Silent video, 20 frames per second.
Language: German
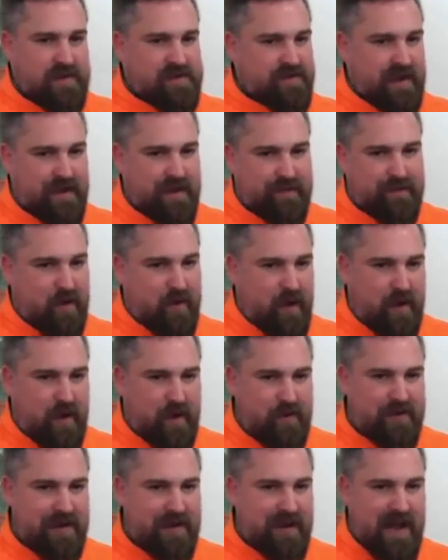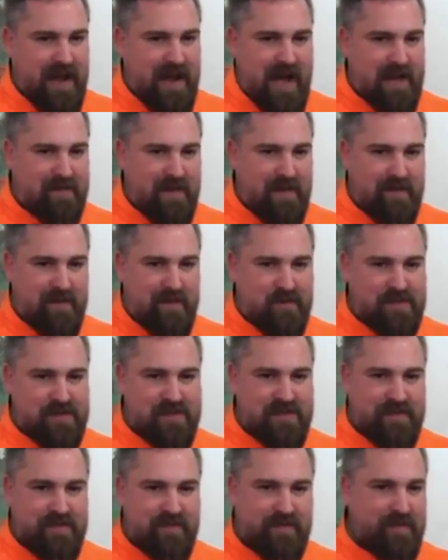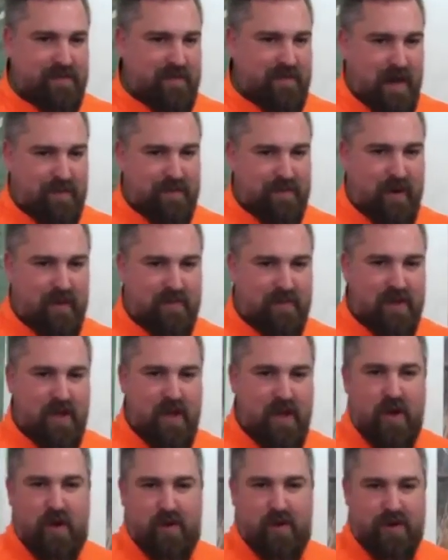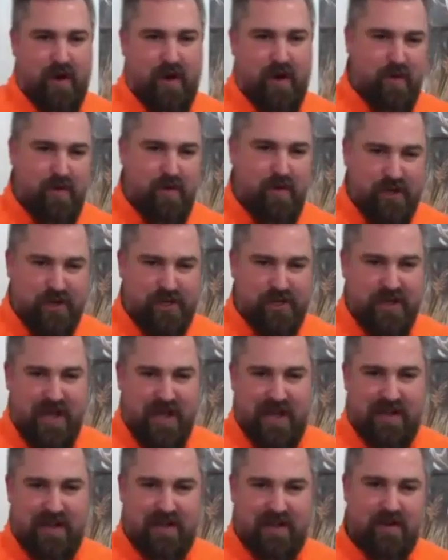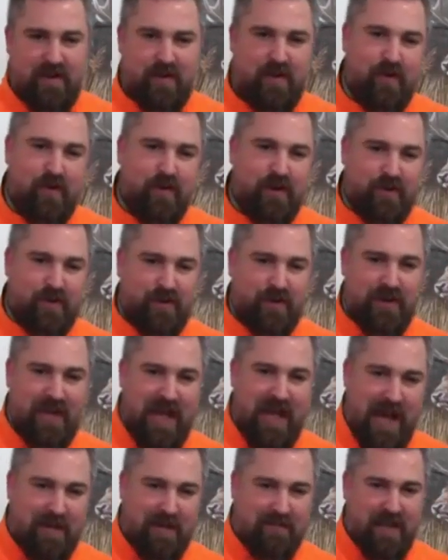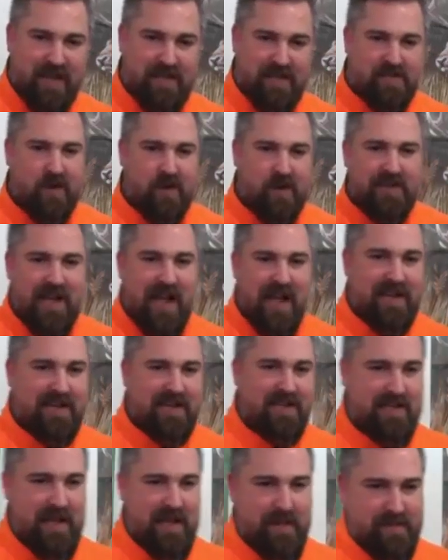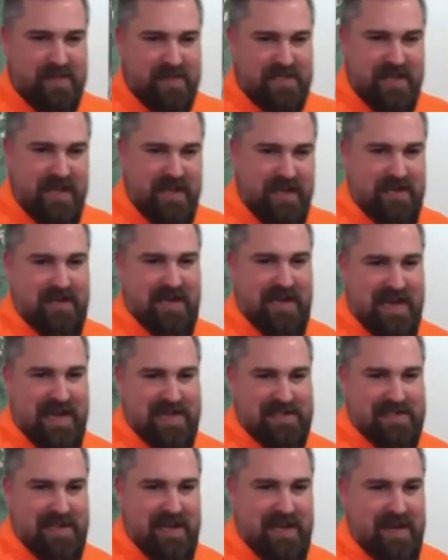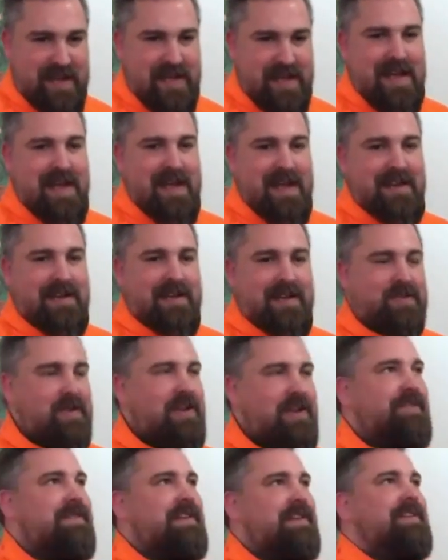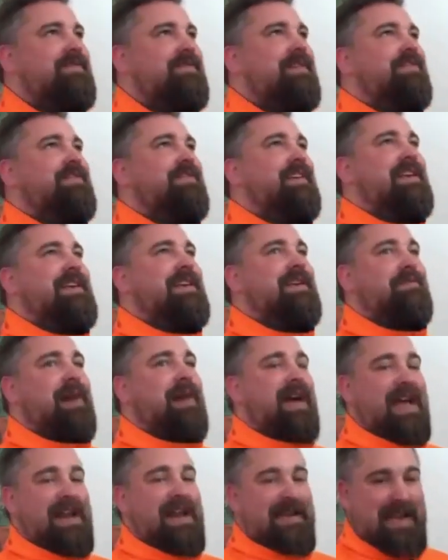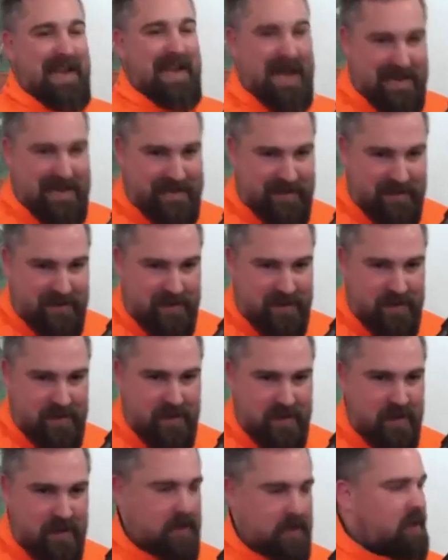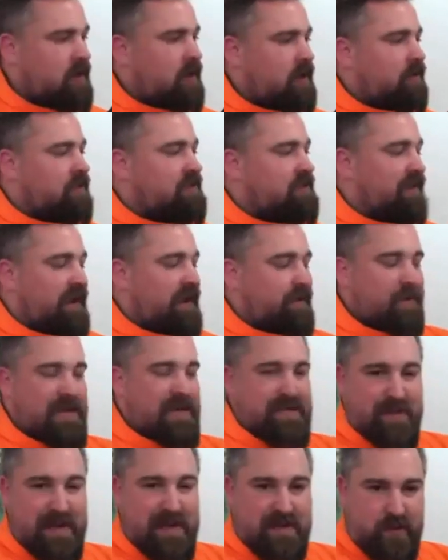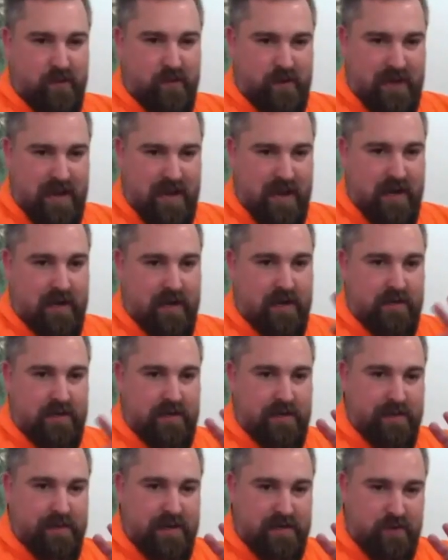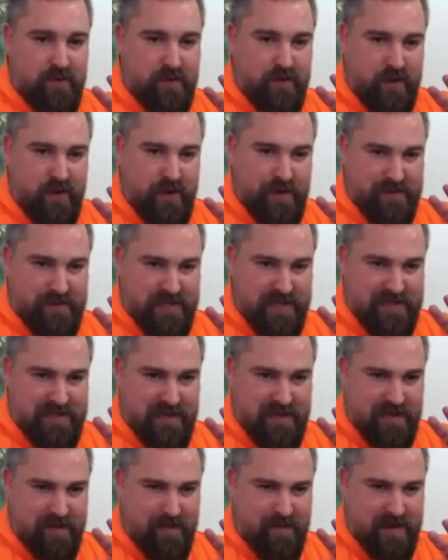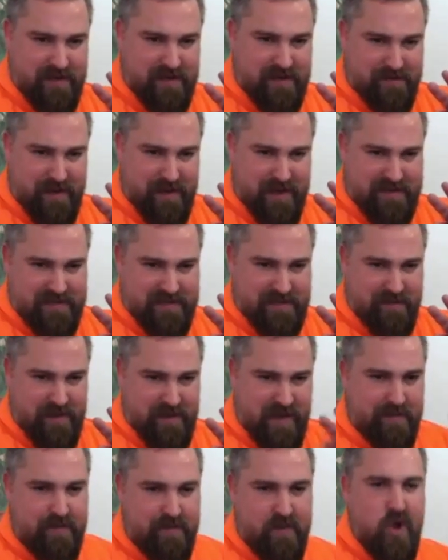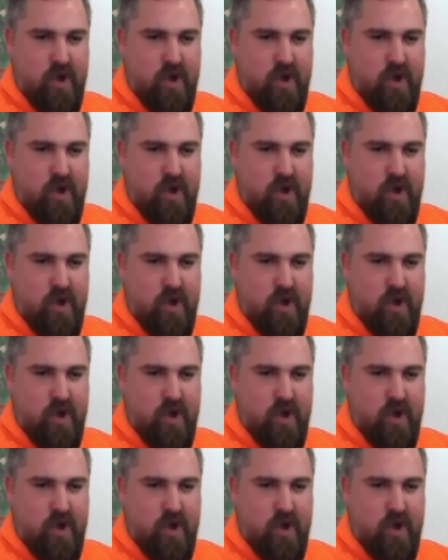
wir davor und danach machen müssen, wenn wir abbauen oder übersteigen oder durch den Graben gehen, sollte eigentlich jedem bis hierhin klar sein. Natürlich wird die Waffe hierbei entladen und zwar nur das Patronenlager. Die Patronen können im Zickzack-Magazin bleiben